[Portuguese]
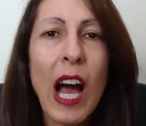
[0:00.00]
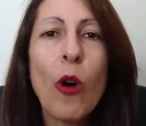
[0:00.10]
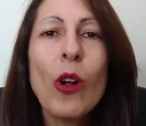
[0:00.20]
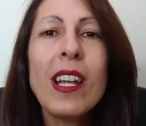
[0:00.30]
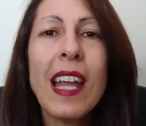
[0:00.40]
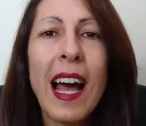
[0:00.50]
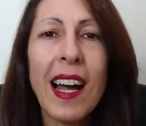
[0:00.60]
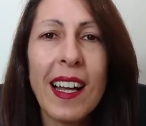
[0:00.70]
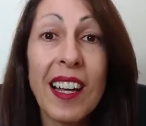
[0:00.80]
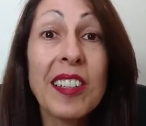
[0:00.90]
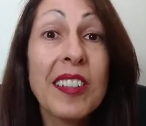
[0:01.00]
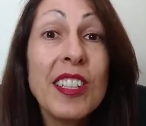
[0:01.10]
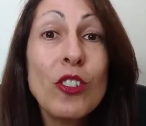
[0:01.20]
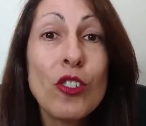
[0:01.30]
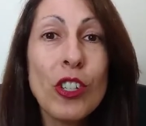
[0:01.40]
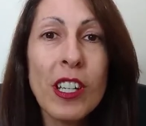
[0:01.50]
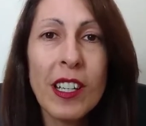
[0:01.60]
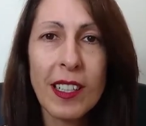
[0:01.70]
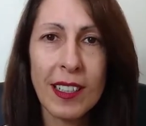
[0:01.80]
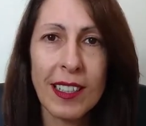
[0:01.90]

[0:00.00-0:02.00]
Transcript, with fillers: a olhar, a sentir,